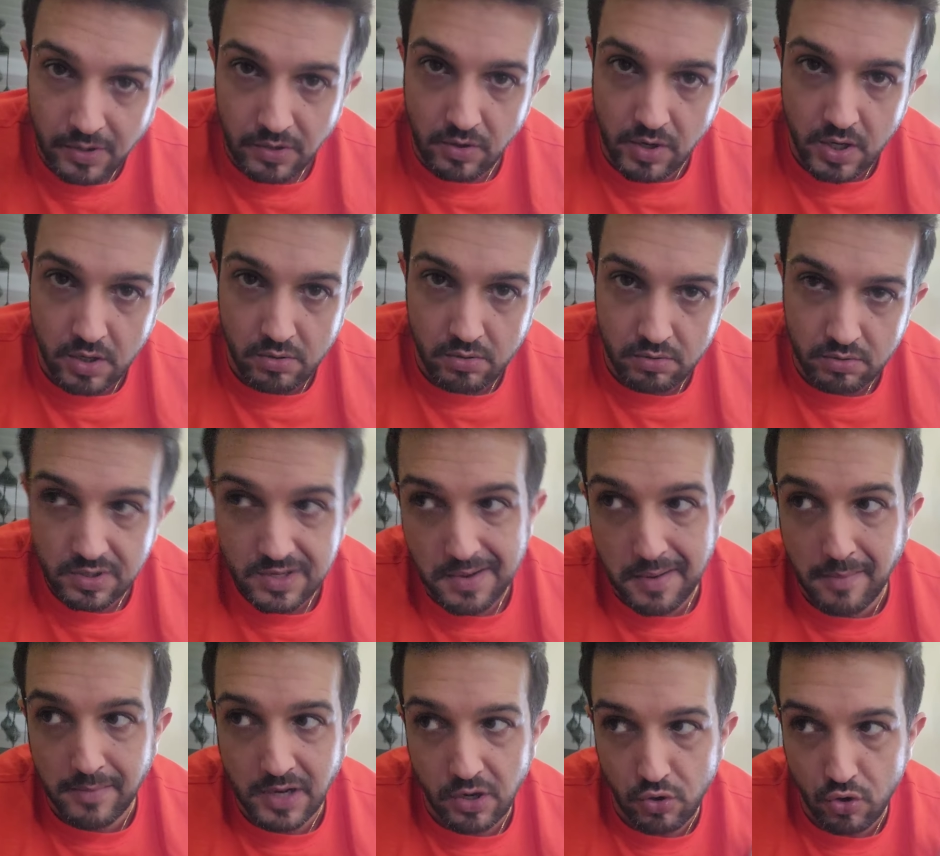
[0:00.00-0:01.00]
me lo hago.
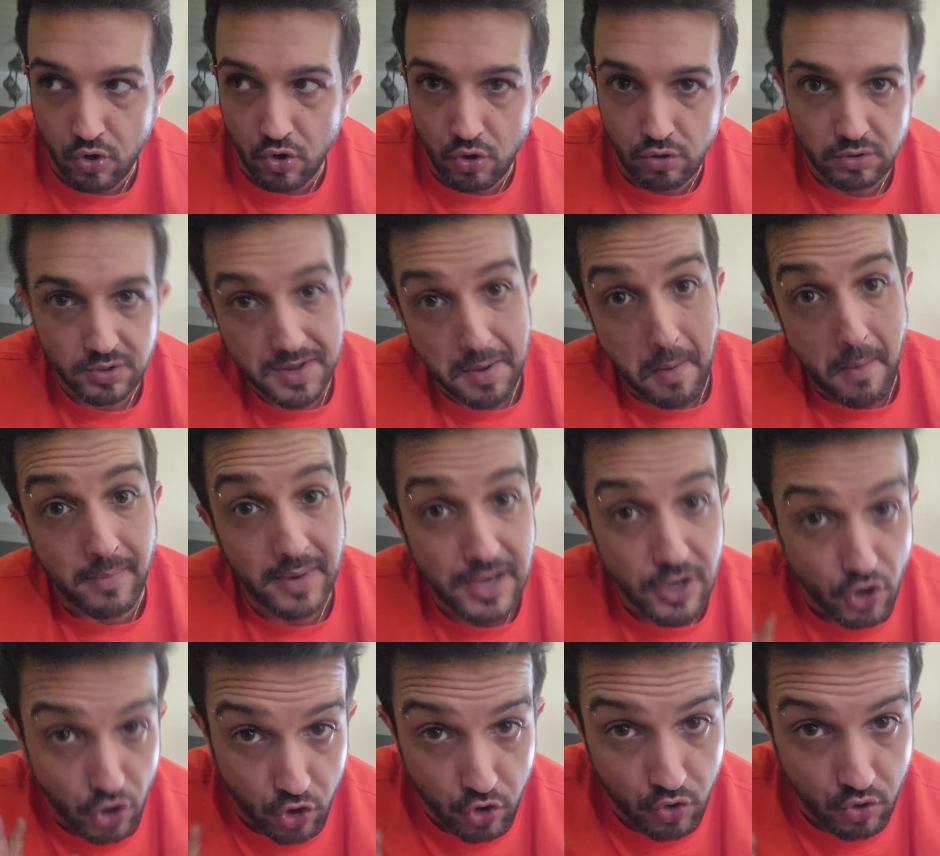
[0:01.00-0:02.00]
Llámame loco, llámame
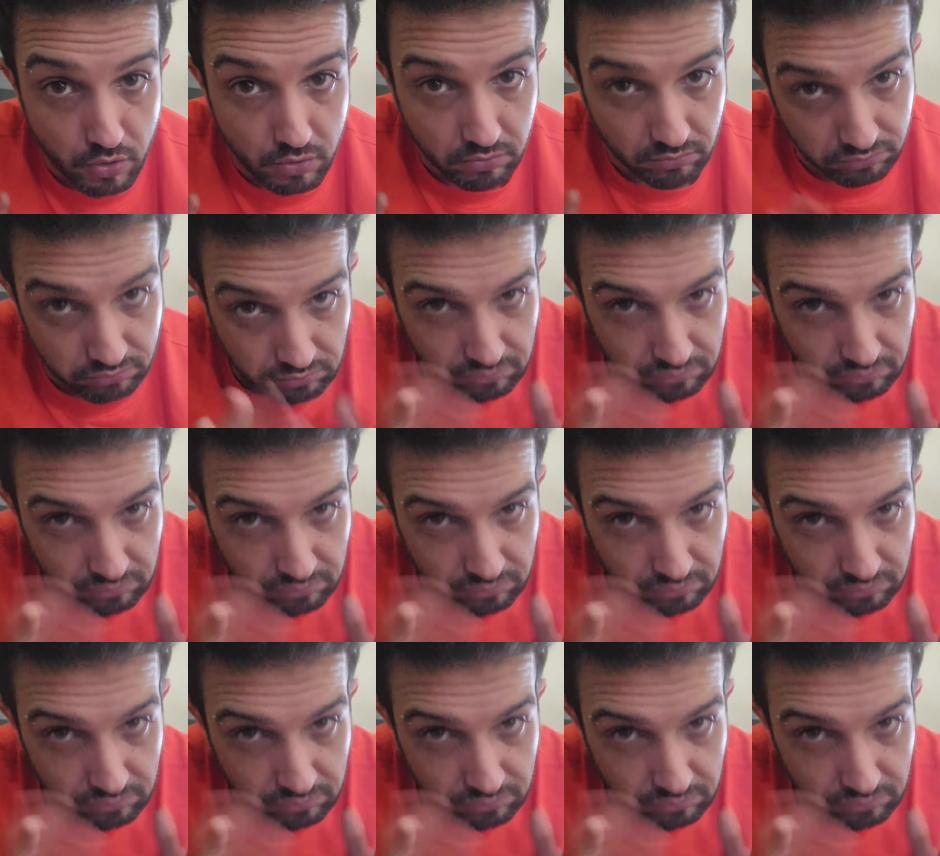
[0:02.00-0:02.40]
noco.